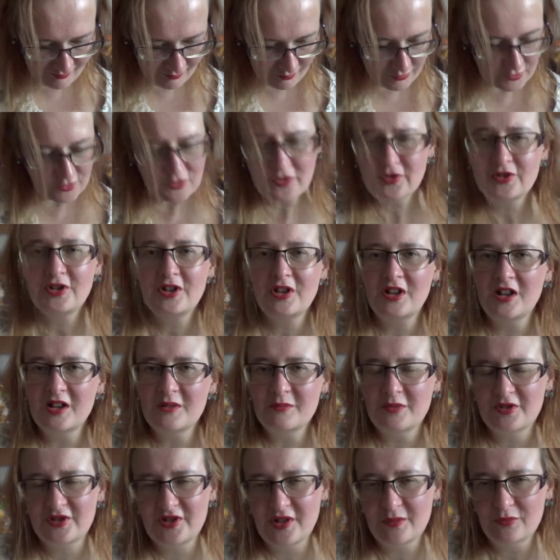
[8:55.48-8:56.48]
Просто
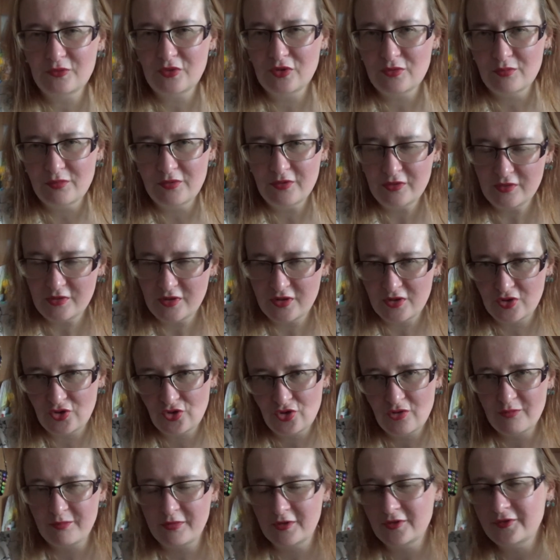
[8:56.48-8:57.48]
как бы за мной было
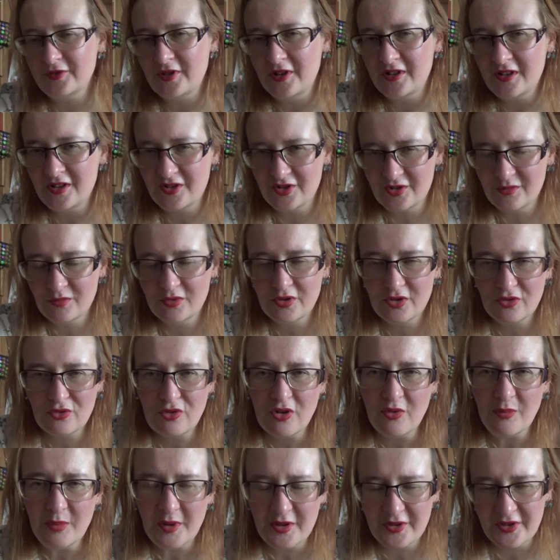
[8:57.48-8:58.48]
еще полтора
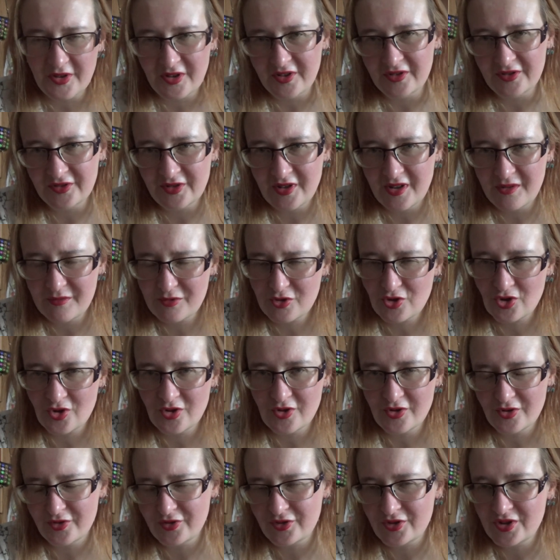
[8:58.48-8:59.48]
землекопа, а когда я
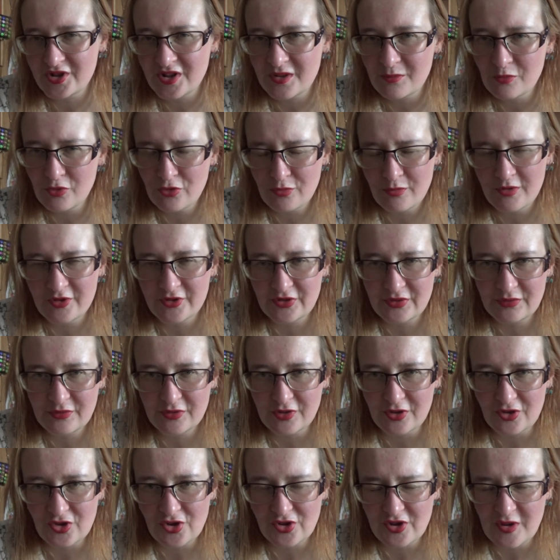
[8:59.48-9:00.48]
вышла с самой базы
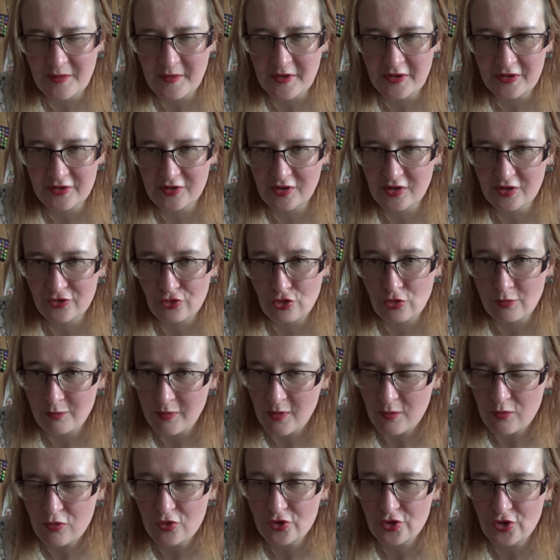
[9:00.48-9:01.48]
выдачи, там оказалось чуть
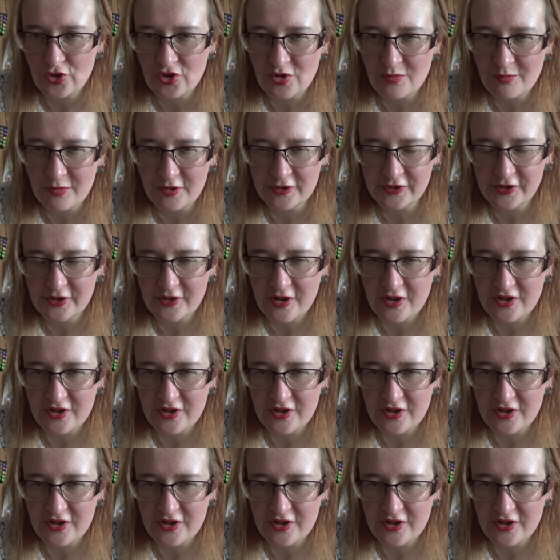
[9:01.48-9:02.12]
побольше, чем полтора